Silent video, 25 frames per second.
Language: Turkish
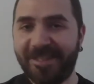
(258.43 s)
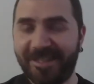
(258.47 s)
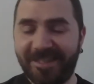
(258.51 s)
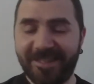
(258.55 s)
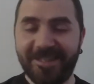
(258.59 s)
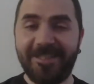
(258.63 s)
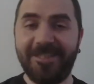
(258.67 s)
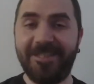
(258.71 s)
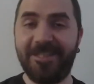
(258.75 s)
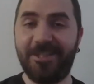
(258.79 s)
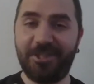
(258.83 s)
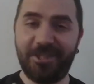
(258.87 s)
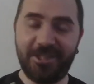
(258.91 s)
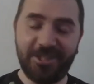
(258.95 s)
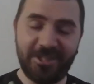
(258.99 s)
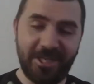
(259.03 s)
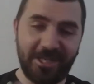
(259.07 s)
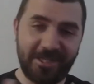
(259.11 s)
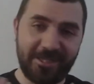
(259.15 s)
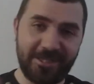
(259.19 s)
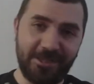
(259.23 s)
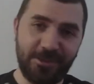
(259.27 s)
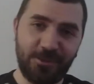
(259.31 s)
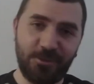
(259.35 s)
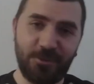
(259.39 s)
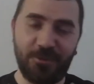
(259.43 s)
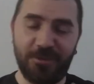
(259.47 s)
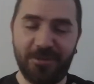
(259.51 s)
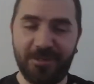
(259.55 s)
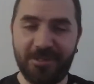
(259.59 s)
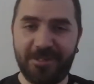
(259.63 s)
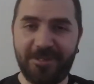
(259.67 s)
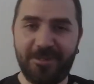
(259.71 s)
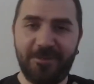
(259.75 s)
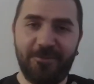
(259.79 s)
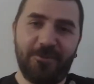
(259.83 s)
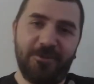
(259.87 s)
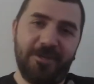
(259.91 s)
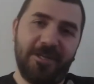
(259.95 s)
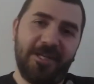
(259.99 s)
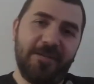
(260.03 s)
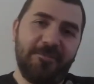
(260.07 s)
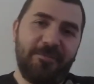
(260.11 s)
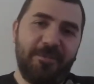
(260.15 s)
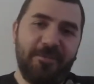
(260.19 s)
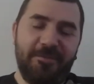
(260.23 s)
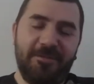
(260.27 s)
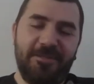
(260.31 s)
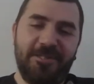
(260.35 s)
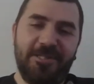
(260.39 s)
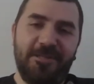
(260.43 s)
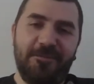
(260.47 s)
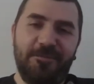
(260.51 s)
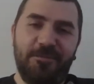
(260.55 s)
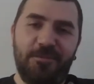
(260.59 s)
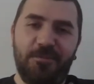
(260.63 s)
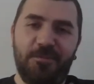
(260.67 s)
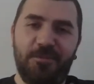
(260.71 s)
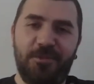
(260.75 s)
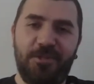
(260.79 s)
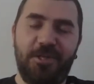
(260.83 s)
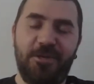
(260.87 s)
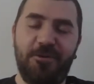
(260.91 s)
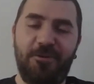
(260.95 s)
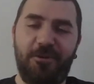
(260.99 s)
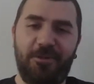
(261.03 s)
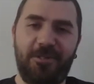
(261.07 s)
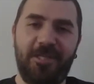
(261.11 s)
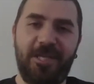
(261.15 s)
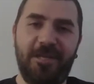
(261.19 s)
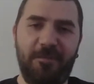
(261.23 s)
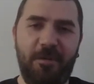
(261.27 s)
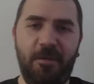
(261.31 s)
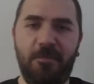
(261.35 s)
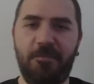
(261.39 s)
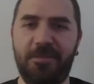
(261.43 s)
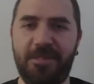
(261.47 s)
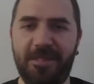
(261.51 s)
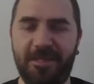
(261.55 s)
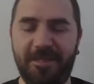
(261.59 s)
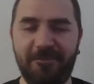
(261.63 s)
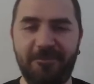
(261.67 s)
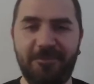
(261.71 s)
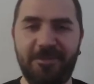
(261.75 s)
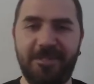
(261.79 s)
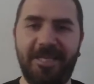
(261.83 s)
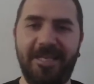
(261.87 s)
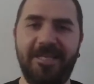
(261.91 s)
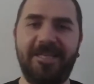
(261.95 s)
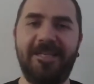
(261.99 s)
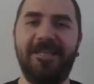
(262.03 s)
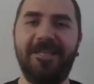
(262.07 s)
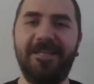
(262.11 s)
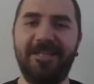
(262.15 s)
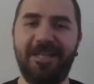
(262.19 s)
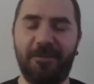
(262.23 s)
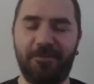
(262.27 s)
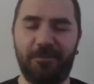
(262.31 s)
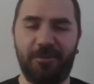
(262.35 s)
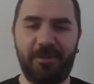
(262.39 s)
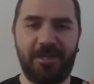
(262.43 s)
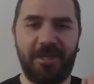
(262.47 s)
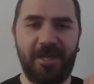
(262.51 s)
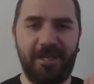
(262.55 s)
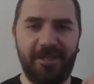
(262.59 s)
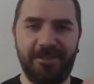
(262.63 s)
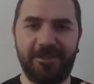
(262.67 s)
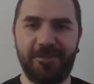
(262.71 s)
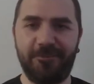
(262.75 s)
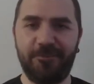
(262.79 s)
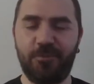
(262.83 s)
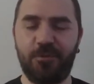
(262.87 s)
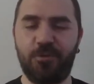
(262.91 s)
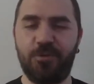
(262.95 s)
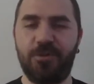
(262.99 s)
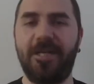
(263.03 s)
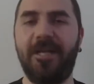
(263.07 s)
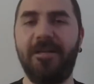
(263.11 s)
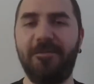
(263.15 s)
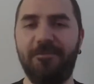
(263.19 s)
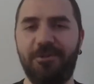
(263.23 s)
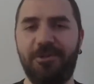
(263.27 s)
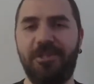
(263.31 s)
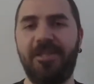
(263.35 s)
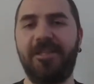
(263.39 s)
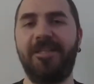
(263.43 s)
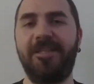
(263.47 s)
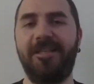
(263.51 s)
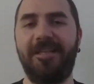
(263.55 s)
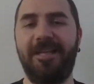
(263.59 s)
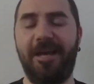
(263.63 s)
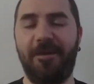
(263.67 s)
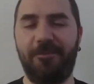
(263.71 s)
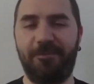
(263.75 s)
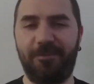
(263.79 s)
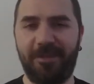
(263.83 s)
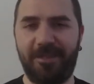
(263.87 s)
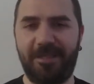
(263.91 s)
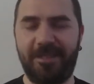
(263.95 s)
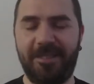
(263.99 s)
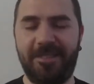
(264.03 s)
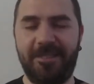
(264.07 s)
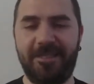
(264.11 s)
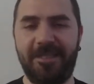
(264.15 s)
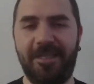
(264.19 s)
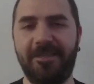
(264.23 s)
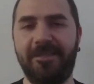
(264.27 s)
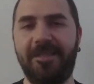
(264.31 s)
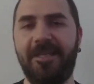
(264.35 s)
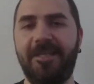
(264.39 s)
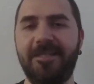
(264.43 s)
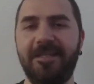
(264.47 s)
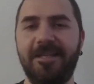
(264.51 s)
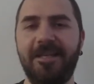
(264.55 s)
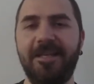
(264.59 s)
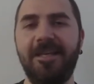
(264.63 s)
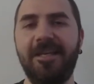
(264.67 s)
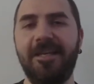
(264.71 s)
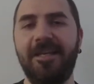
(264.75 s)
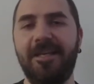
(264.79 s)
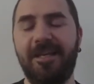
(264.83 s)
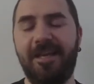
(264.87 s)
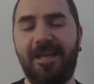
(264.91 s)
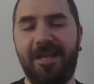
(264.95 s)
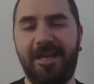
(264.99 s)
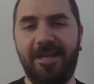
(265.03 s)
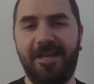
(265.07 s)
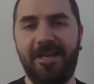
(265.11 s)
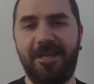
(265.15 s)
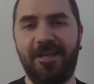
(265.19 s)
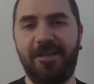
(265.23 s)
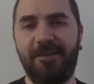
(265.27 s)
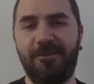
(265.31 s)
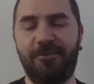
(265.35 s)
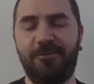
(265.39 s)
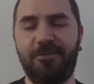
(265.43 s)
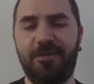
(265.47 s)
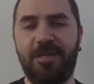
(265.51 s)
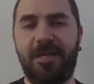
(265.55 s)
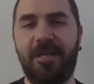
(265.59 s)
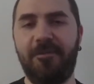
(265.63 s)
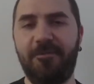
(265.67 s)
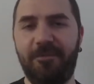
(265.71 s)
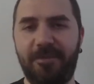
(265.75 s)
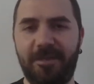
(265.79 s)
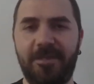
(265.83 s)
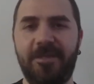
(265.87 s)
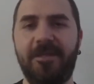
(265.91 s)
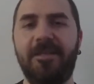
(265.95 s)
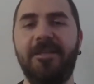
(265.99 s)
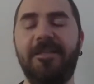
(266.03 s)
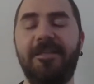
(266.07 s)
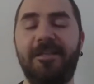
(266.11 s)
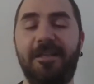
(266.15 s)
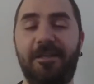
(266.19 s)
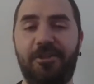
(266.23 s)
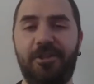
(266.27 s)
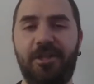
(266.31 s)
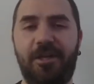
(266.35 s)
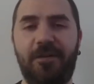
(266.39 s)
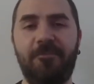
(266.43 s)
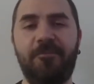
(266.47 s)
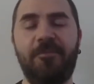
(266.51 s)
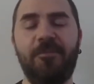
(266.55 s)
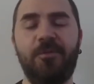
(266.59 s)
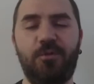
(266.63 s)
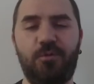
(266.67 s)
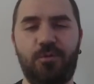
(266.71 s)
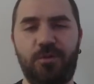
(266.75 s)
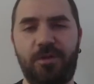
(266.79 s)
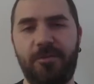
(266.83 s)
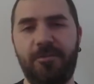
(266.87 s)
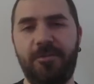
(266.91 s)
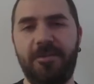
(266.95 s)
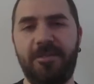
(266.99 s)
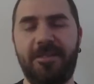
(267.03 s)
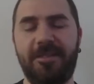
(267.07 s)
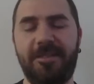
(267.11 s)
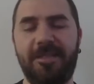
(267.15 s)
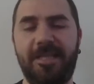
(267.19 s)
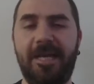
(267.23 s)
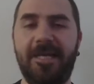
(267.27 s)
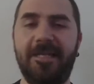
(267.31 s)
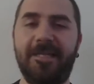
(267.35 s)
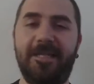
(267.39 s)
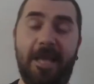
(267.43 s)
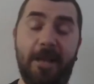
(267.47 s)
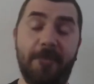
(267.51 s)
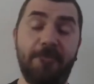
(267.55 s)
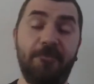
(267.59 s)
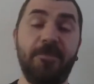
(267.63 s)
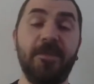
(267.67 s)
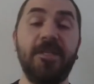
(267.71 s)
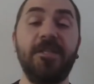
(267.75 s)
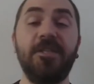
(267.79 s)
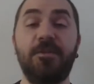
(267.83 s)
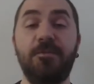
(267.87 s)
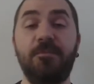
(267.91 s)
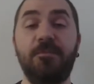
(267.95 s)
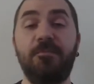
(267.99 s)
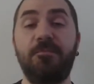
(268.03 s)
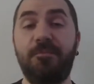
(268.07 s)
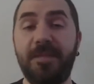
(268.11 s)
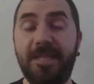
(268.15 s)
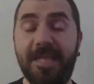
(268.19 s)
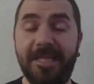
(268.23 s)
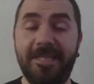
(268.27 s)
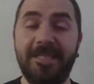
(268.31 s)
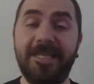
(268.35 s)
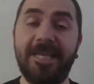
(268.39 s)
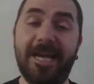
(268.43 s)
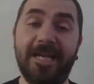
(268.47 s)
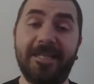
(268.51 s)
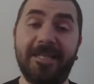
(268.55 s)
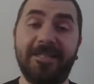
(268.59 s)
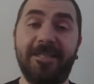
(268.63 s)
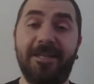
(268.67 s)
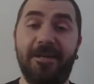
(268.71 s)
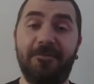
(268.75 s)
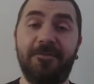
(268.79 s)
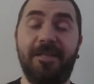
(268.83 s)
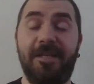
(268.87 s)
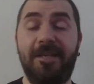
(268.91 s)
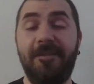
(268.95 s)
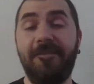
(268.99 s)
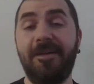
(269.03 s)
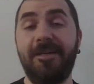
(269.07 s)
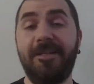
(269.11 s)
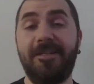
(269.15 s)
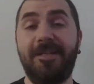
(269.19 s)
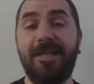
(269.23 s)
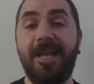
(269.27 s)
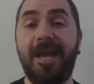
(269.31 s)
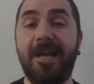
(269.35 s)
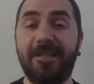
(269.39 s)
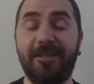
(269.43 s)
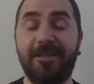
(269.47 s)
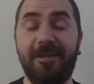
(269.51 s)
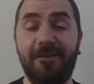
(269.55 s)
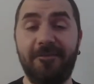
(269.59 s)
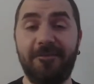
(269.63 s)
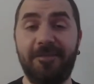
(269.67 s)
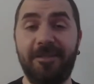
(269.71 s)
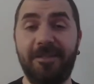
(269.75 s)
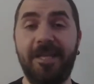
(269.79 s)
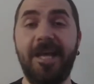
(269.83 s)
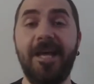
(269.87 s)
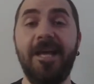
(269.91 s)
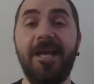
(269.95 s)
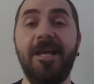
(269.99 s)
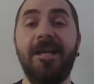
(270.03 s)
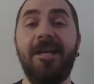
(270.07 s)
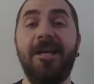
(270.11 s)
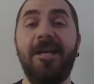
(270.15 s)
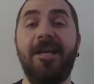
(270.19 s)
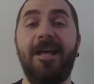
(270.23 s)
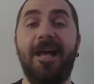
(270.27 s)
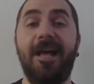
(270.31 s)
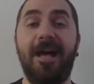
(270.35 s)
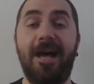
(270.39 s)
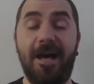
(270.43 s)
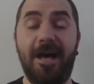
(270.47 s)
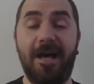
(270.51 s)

yaşayacaksa sonrasında oraya yapabileceğimiz bir şey yok değil mi? Ama biz elimizden geleni yaptık. Kaldırımı güzel bir şekilde yaptık. İnsanlar e, güzel bir yaşam sürebilsinler diye. Şimdi bir de diğer tarafta ne var? Diğer tarafta da e,